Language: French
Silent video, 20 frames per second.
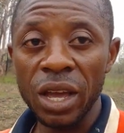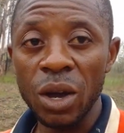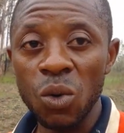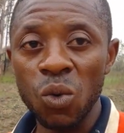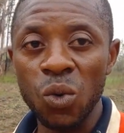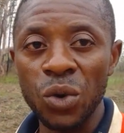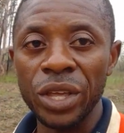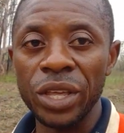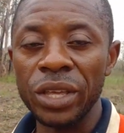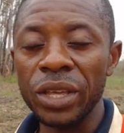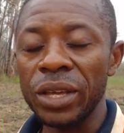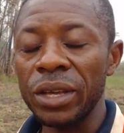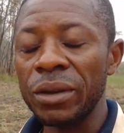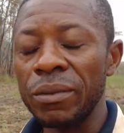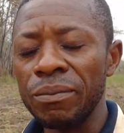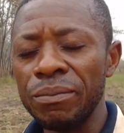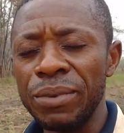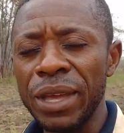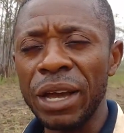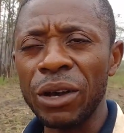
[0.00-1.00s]
Et oui,
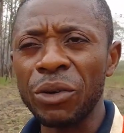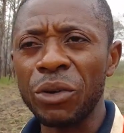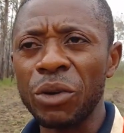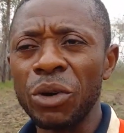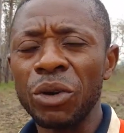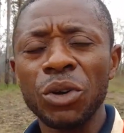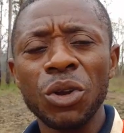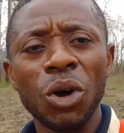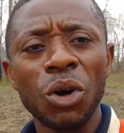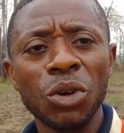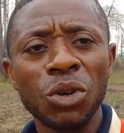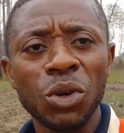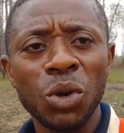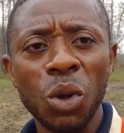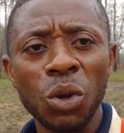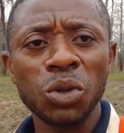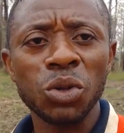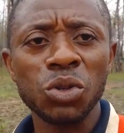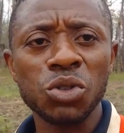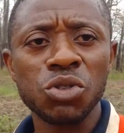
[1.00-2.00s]
bien que dans
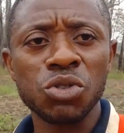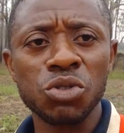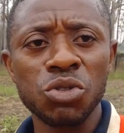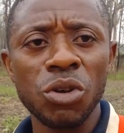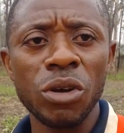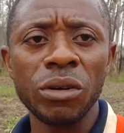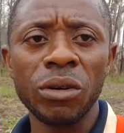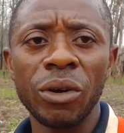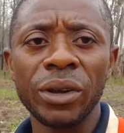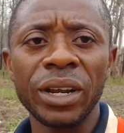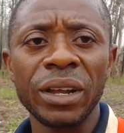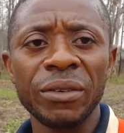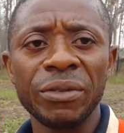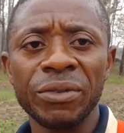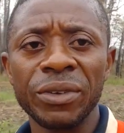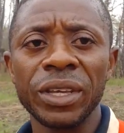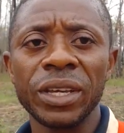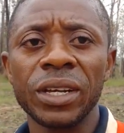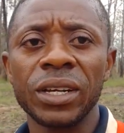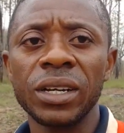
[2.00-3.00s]
d'autres cieux en
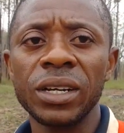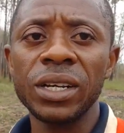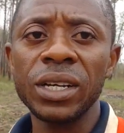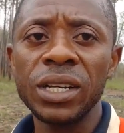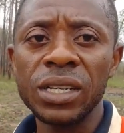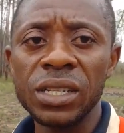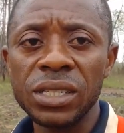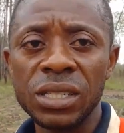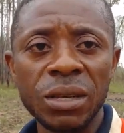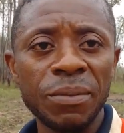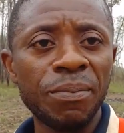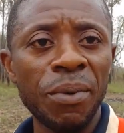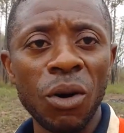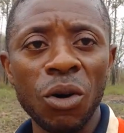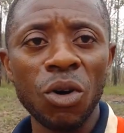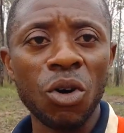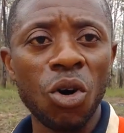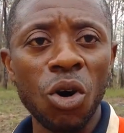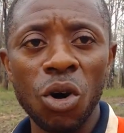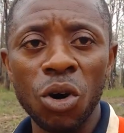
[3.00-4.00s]
Afrique, n'est
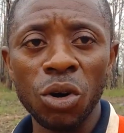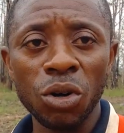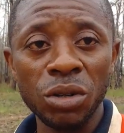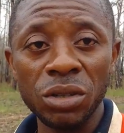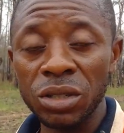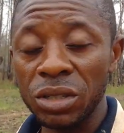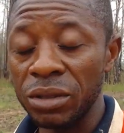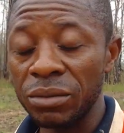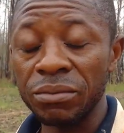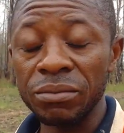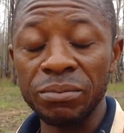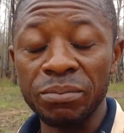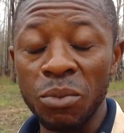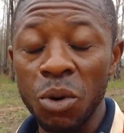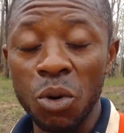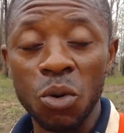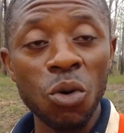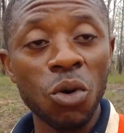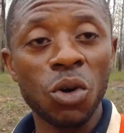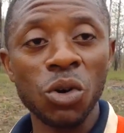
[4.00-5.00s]
pas encore
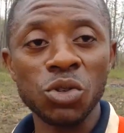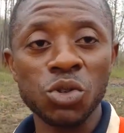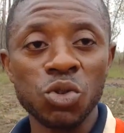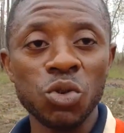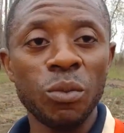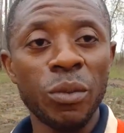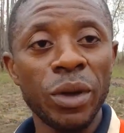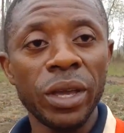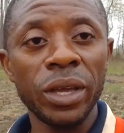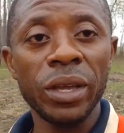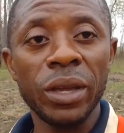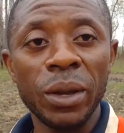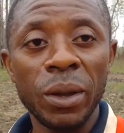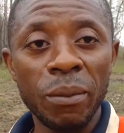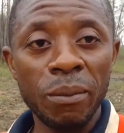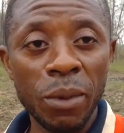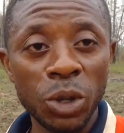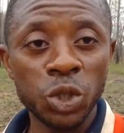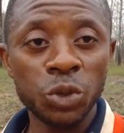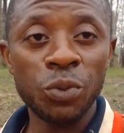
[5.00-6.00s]
beaucoup consommé,
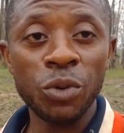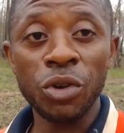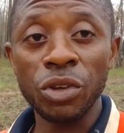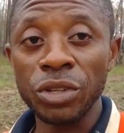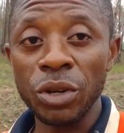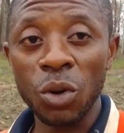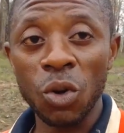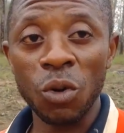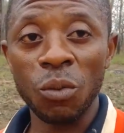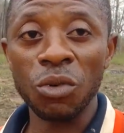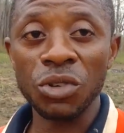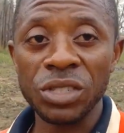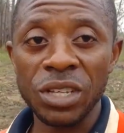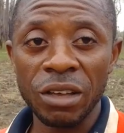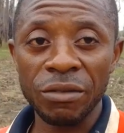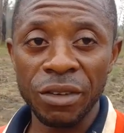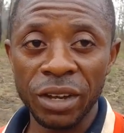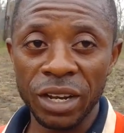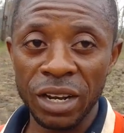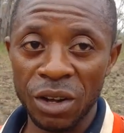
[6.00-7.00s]
mais tu peux déjà
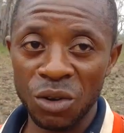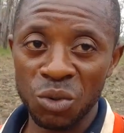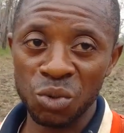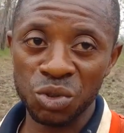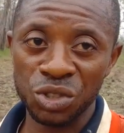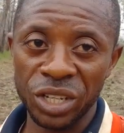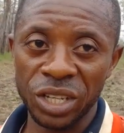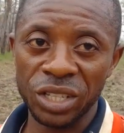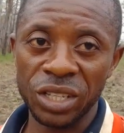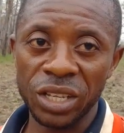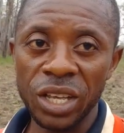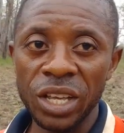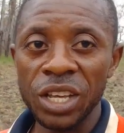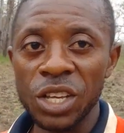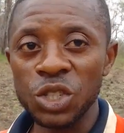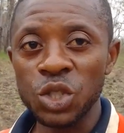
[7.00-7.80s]
commencer avec la courgette.